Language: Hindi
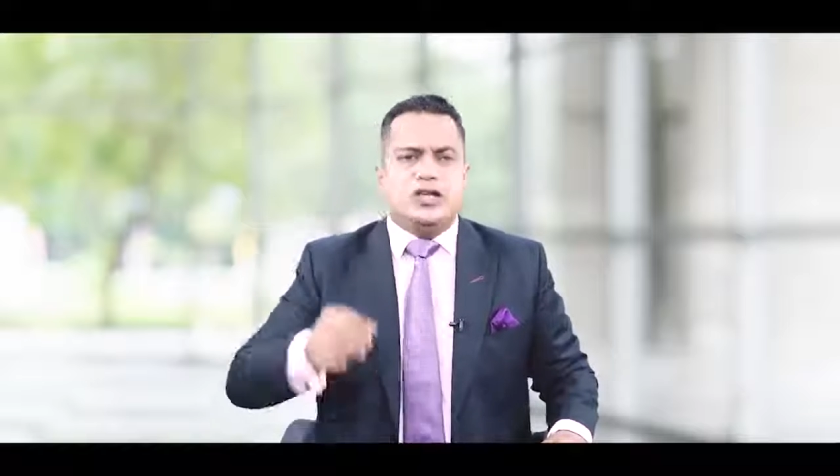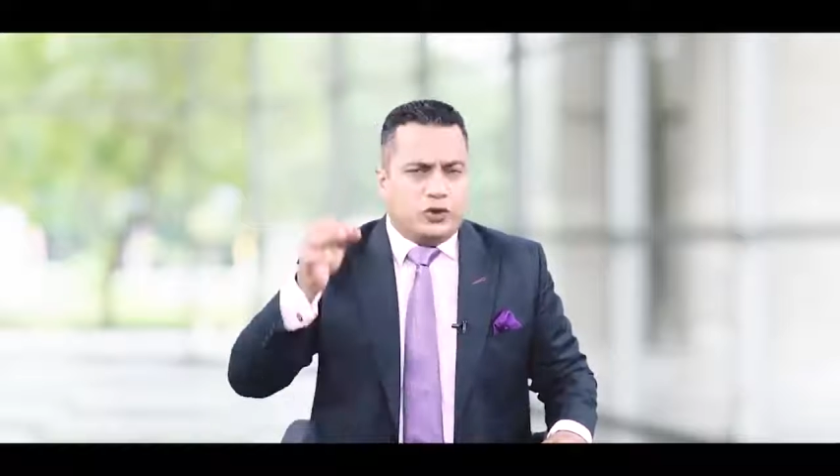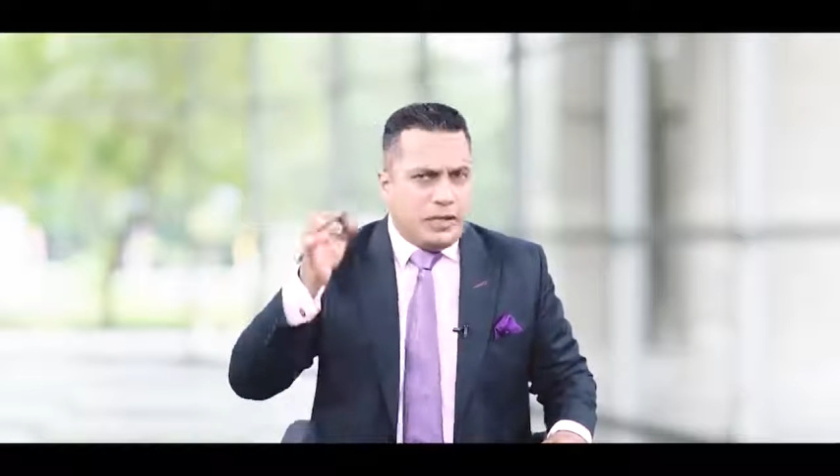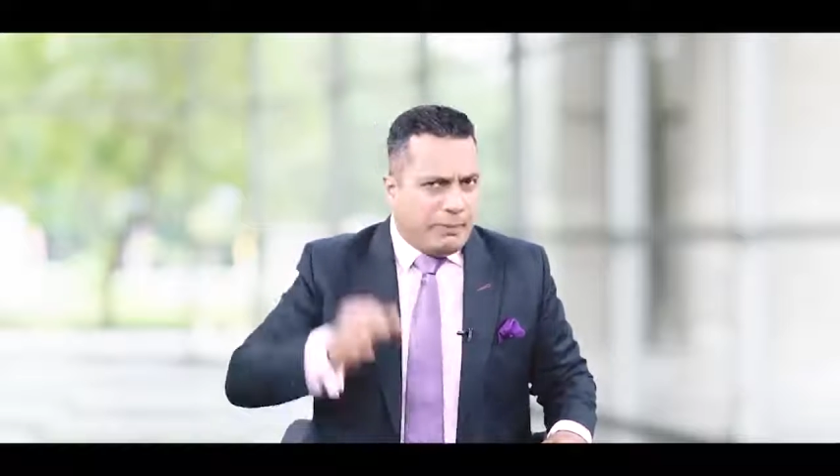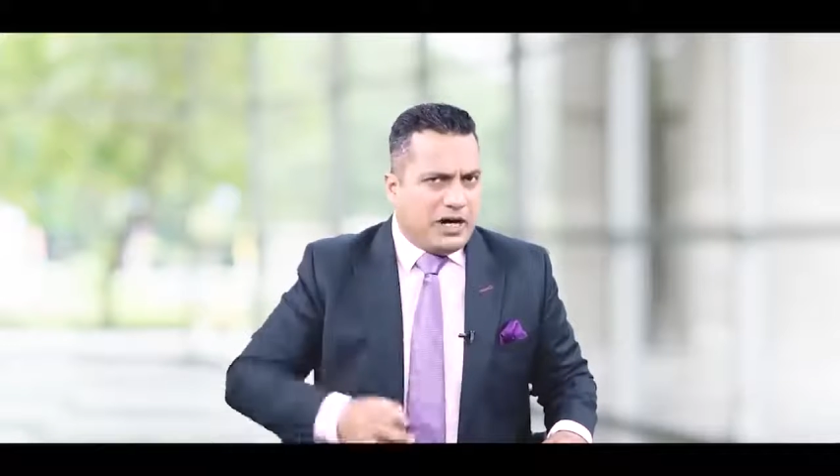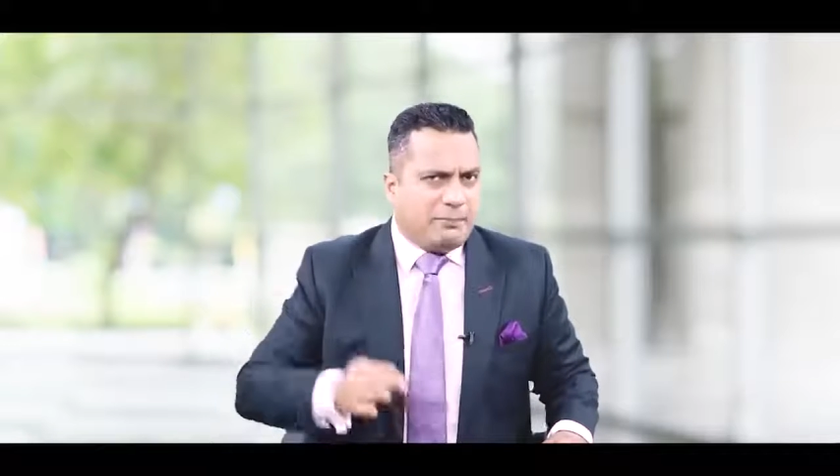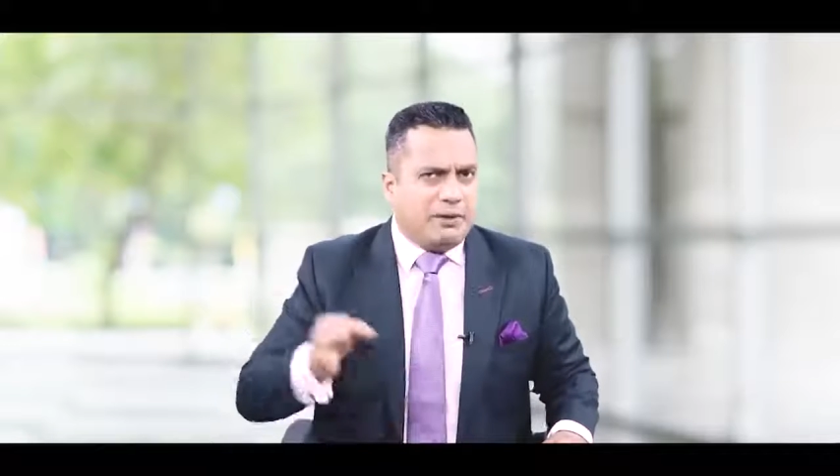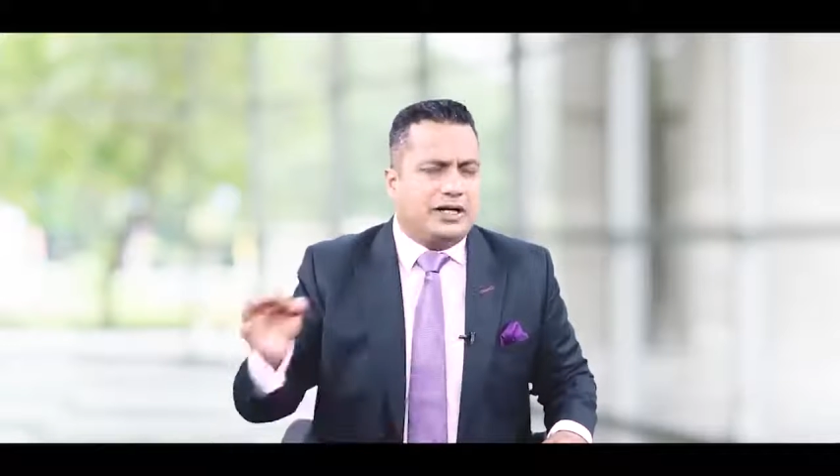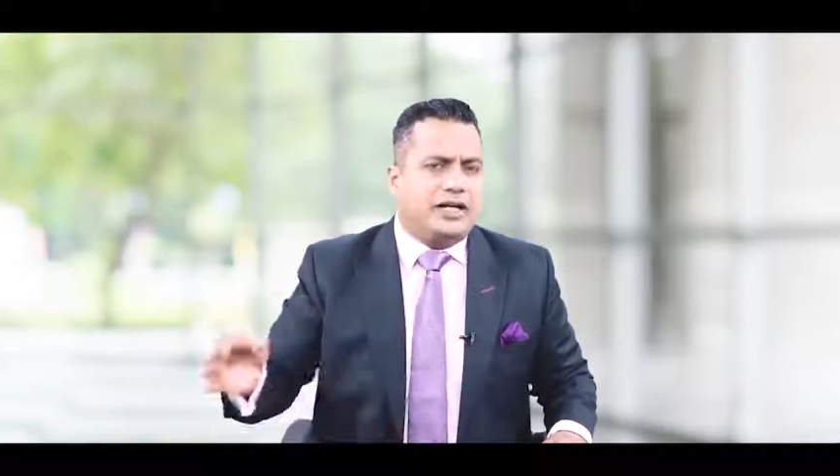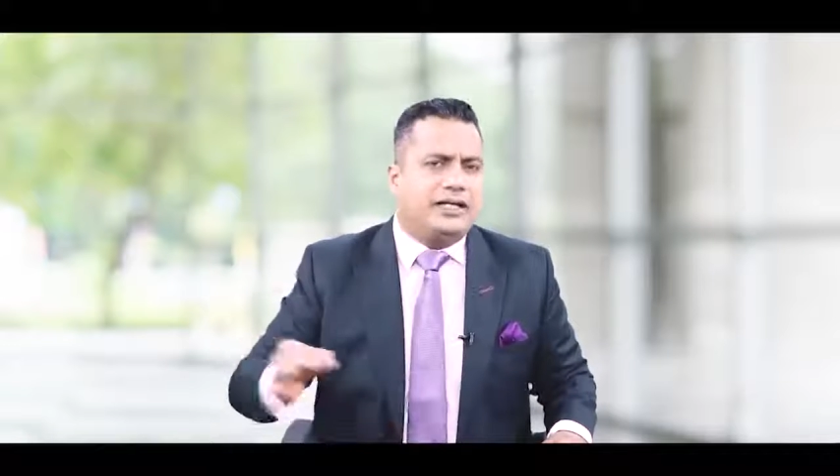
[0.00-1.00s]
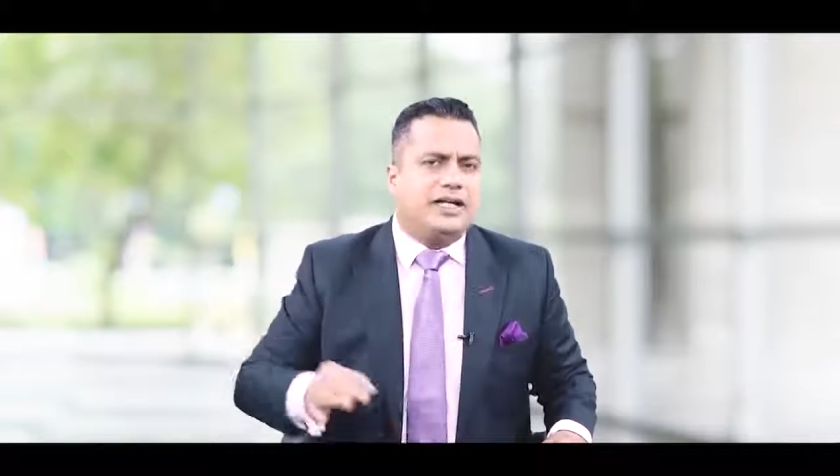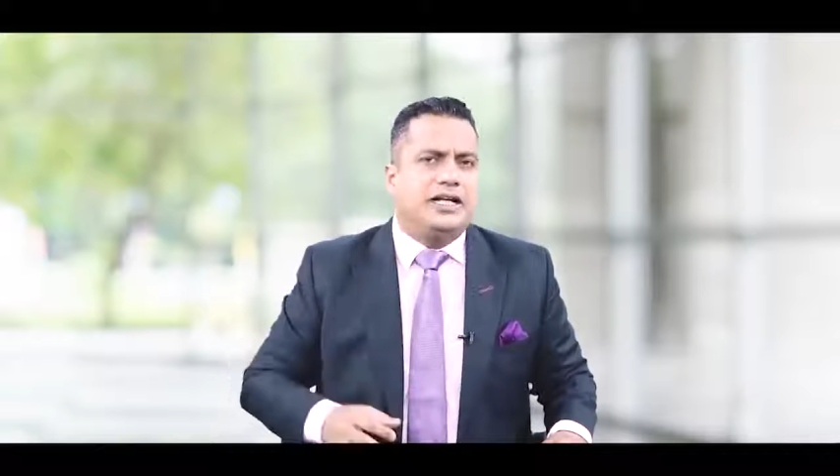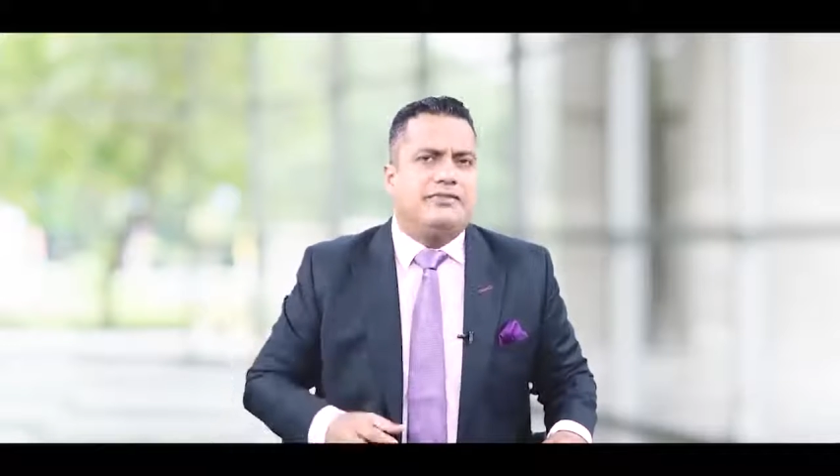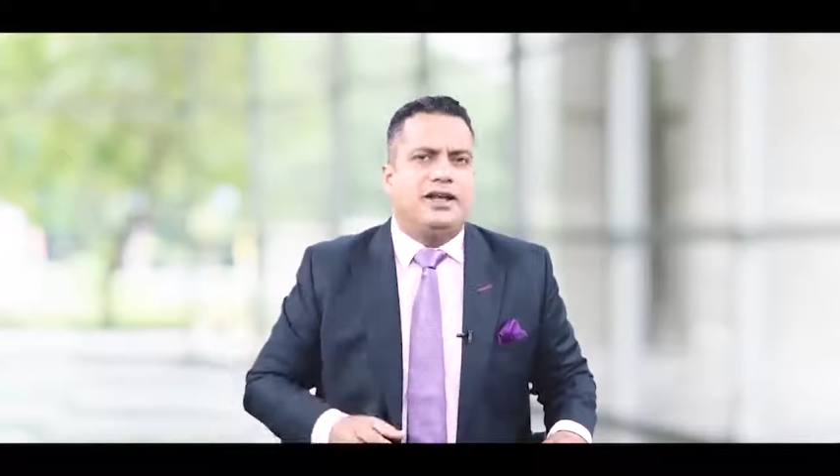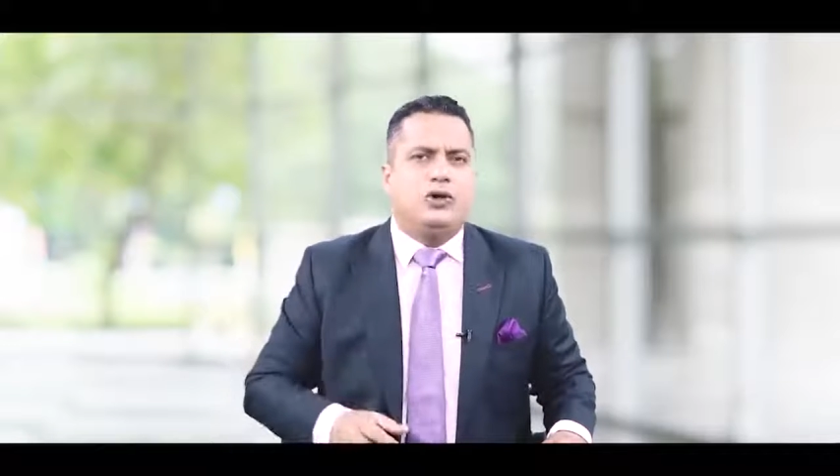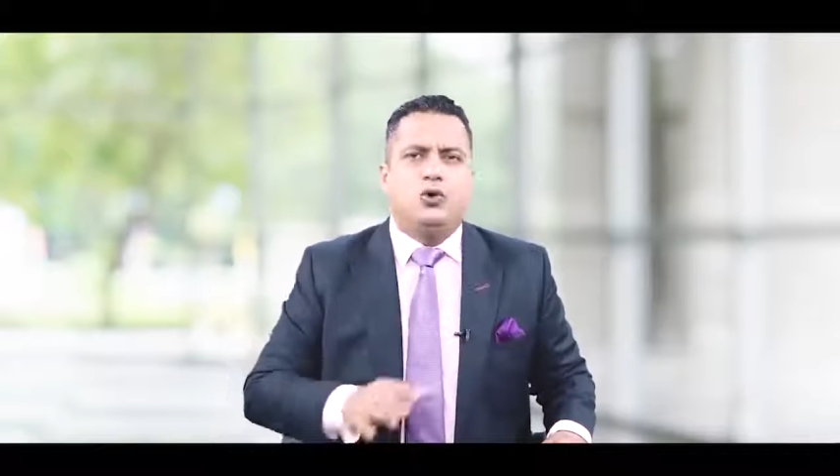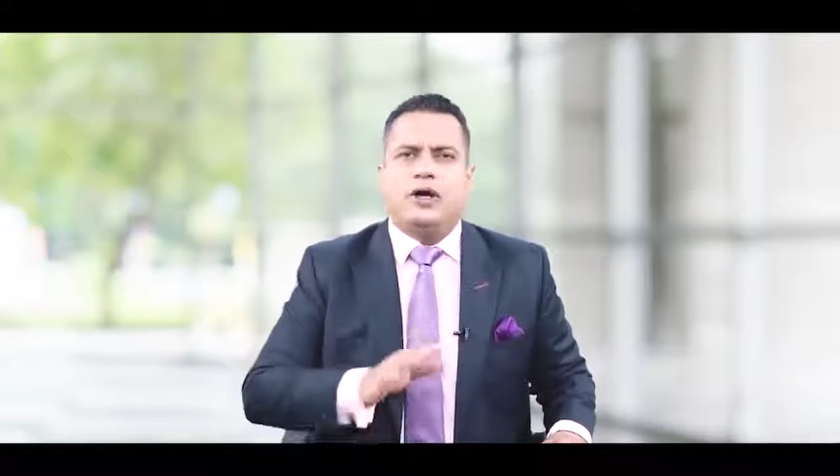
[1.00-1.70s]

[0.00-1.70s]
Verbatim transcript: क्योंकि पलट पलट के देखने वाले